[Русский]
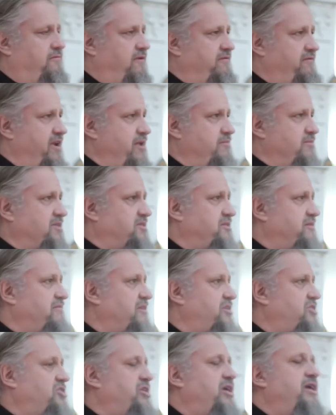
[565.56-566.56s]
Во время
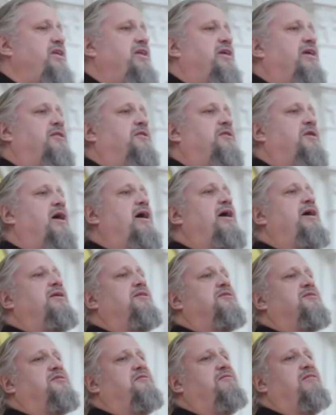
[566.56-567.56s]
совершения
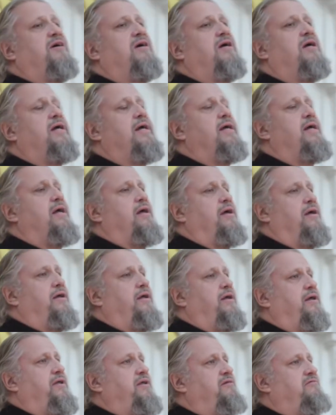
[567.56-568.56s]
таинства
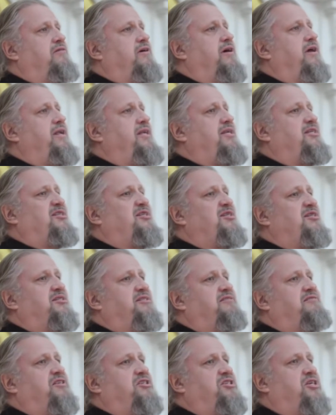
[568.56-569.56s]
э, Евхаристии
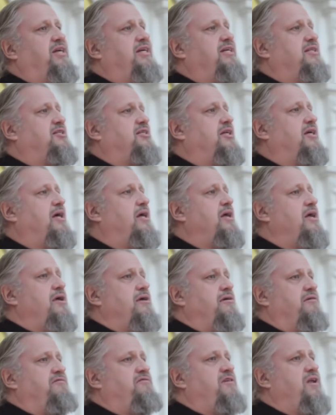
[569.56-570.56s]
совершается
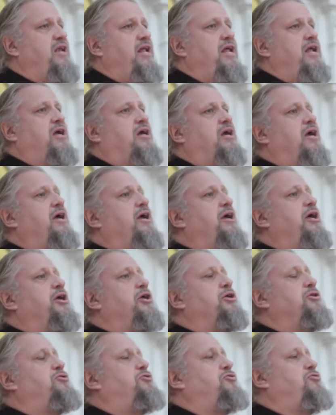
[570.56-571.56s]
великое
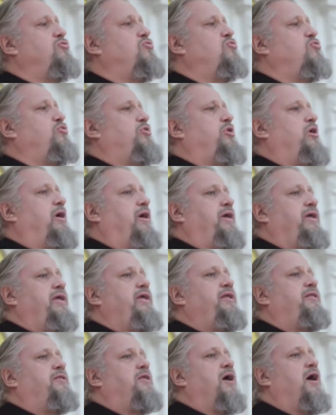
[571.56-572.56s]
чудо
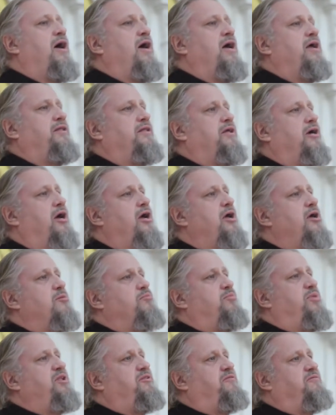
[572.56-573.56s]
и тайна
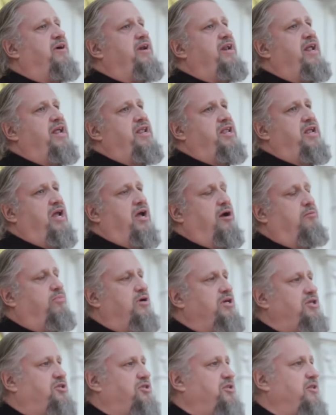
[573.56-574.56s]
притворения
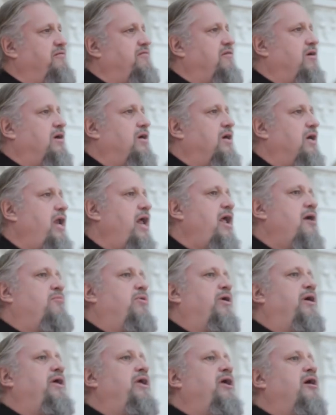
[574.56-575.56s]
обычного
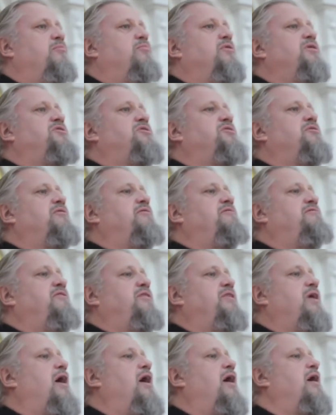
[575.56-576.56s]
хлеба и обычного
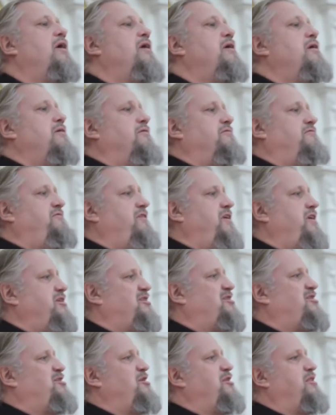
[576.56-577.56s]
вина – в
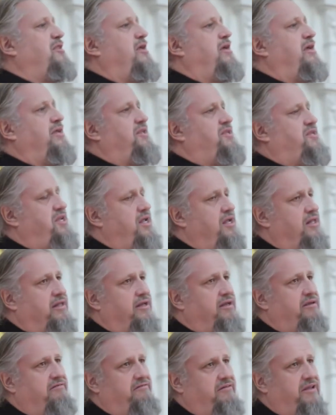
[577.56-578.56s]
истинное
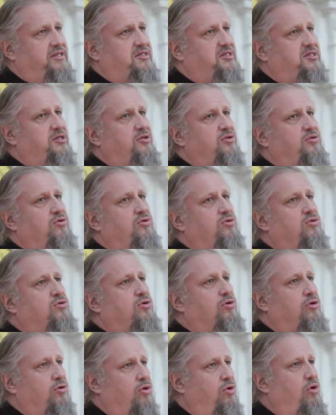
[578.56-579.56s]
тело и в истинную
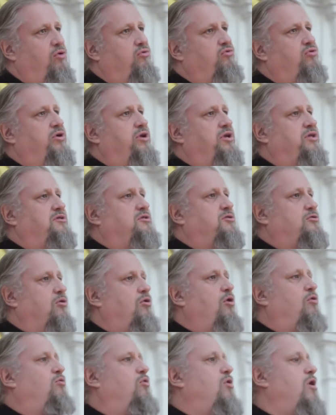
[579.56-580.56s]
кровь
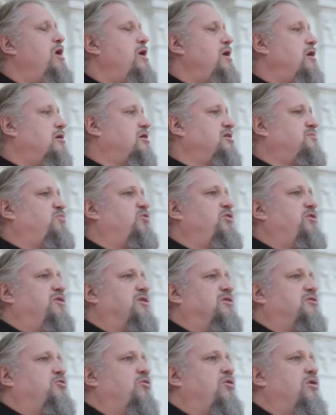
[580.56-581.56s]
Христову. Господь
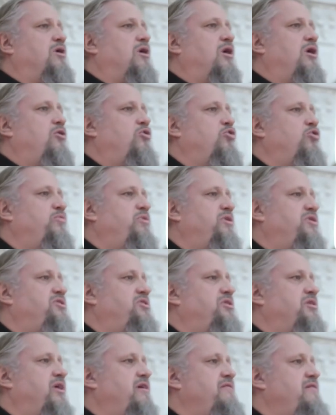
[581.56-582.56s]
настолько любит
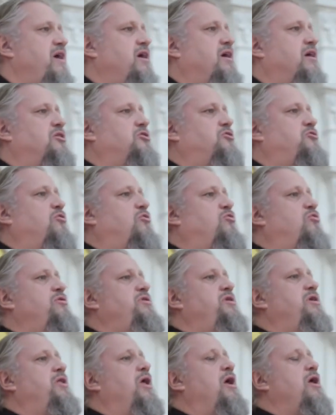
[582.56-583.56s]
человека, что
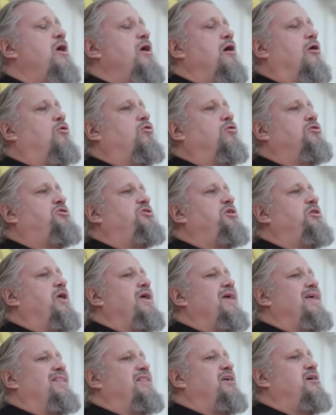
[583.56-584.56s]
ходит,
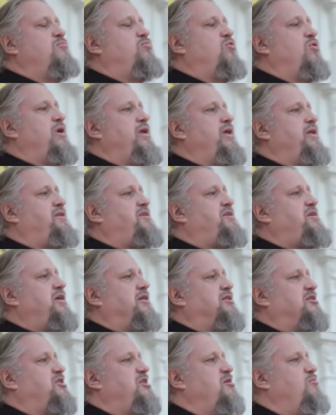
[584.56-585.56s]
хочет наиболее
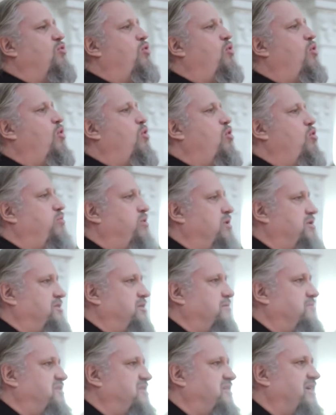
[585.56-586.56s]
тесным
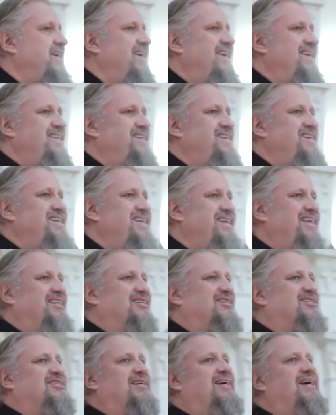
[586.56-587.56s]
образом
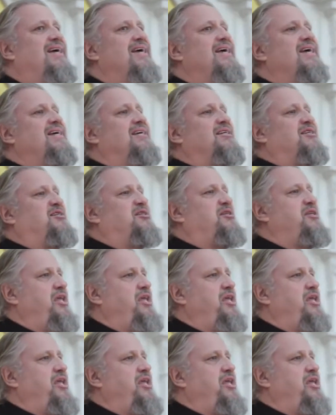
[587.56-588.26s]
соединиться с